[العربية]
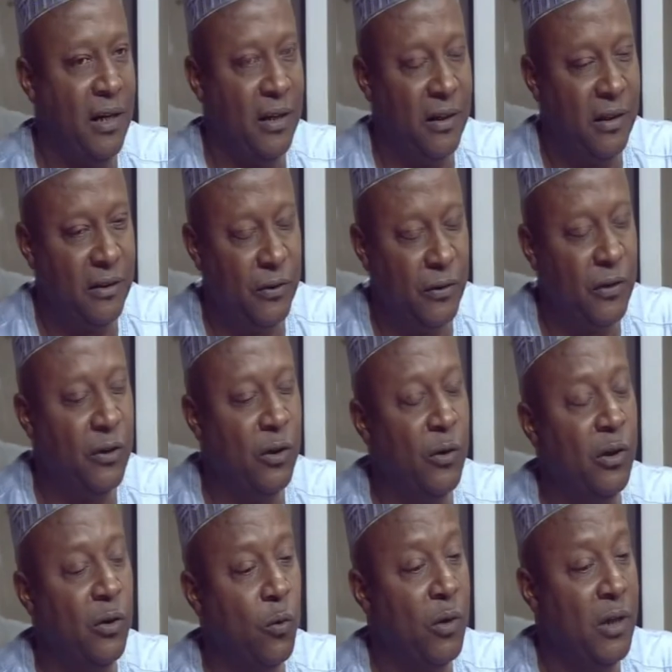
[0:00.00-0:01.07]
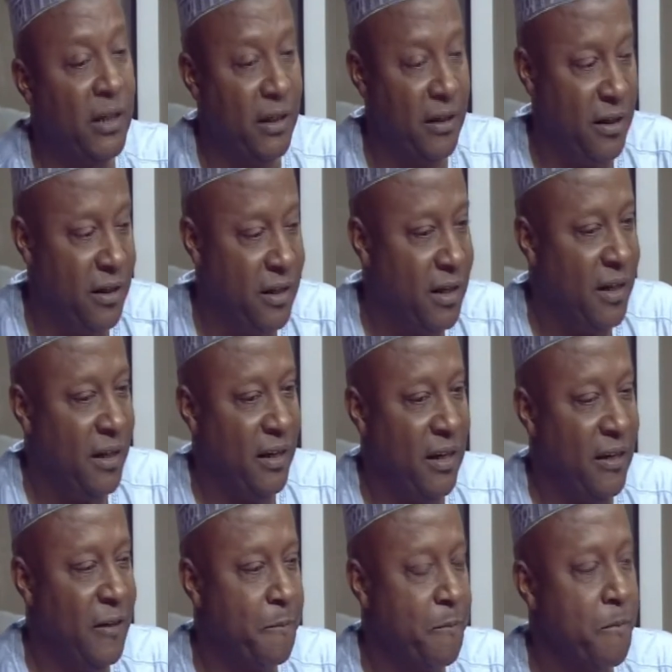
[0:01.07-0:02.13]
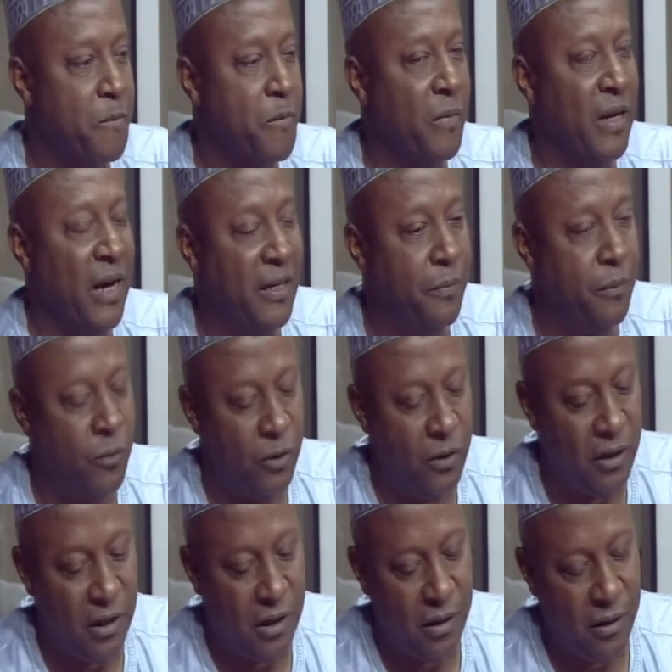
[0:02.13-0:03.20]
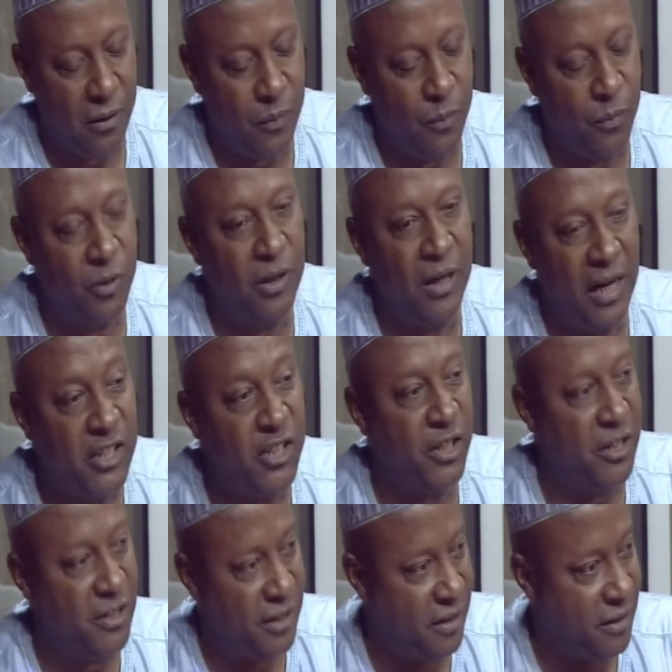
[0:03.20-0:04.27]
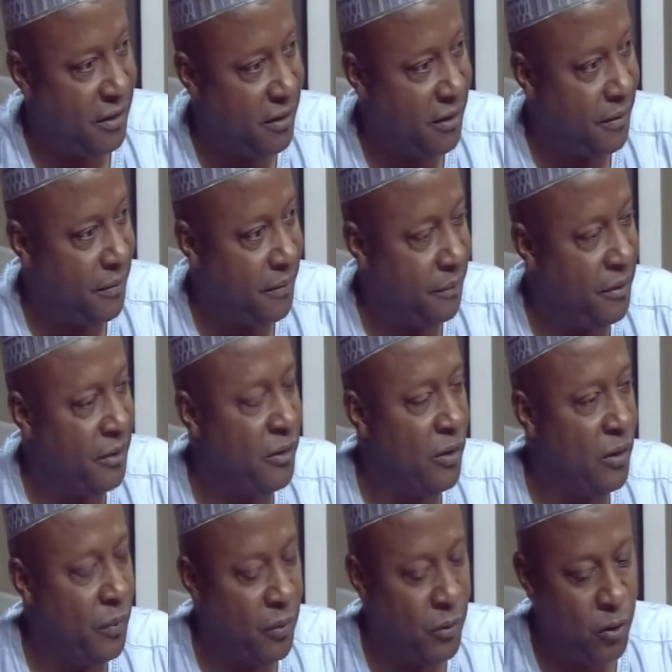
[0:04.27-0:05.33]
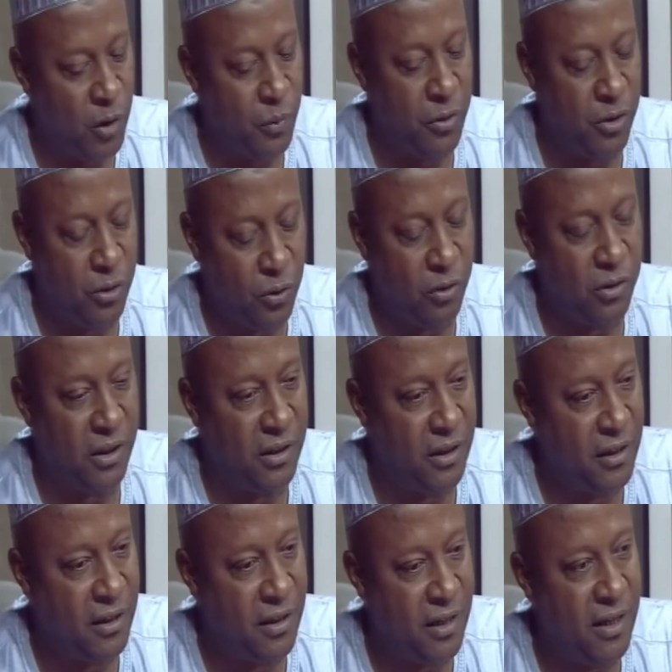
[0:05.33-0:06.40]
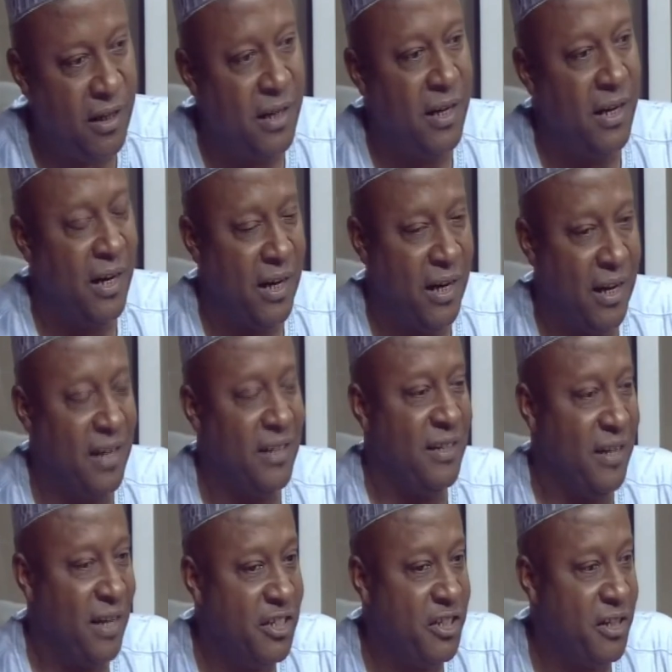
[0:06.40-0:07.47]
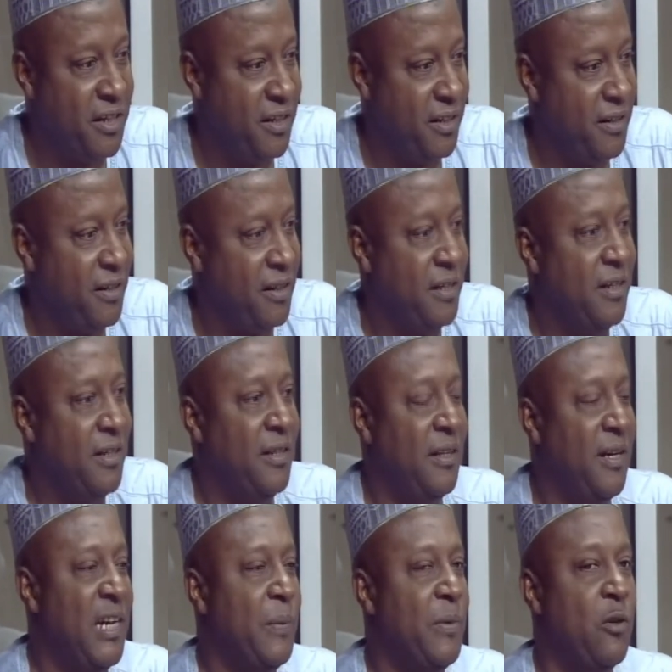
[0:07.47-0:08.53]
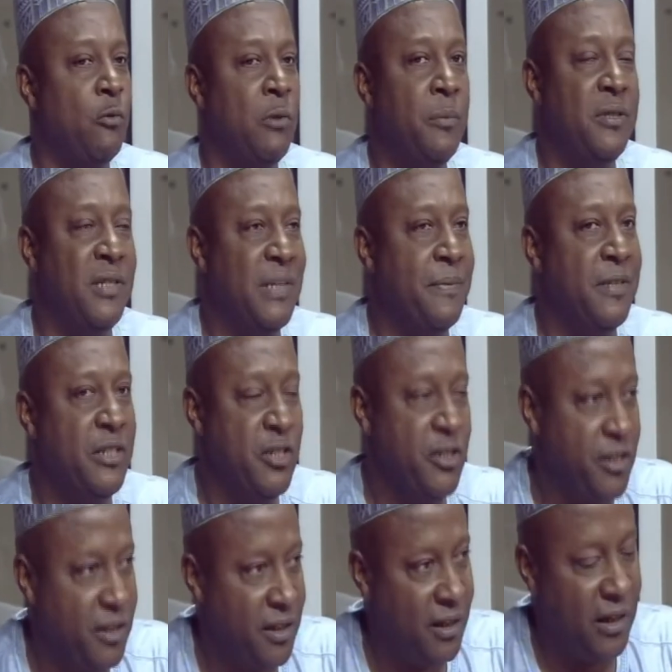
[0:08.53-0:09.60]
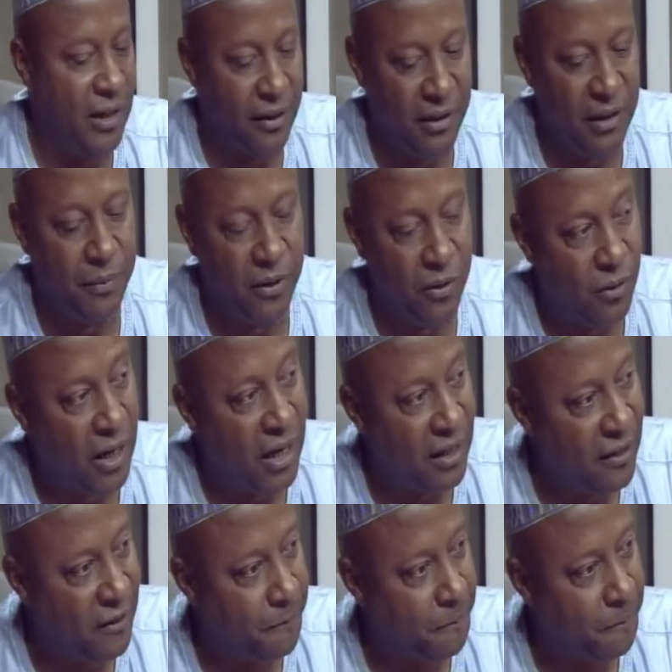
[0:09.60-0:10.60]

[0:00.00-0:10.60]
سكيورتي وعند كل كده كم مده يعني كم ايام مدة شهر أو مده 10 سنه 10 سنه من زول زول من سولو التدقين ده لحد 10 سنه ده ثاني مره هما بيسي مننجيت التيبانو ادا